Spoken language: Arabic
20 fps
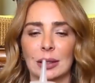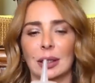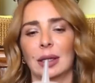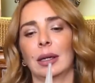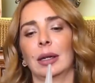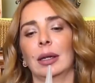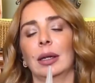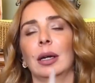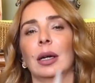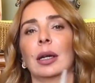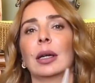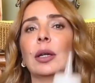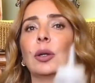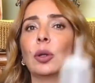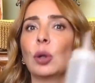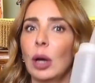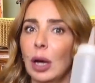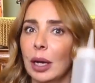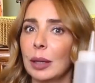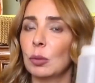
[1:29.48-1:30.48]
اللي ذكرناها لأنه
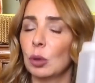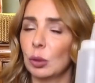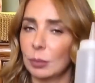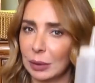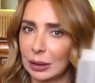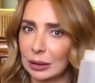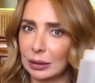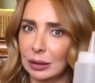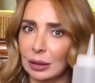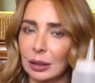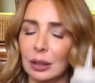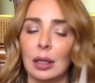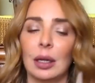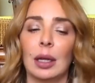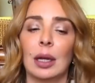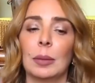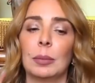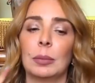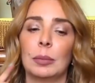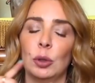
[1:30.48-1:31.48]
هاي مهمة كثير
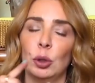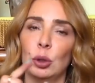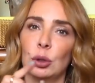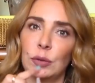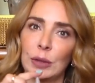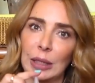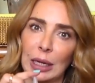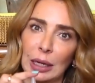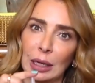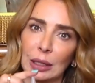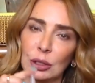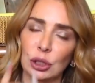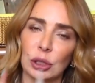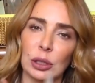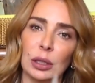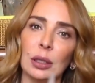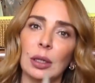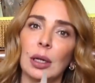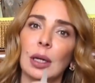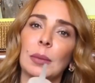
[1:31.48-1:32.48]
بنحط فيها
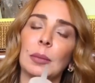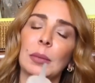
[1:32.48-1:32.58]
العجين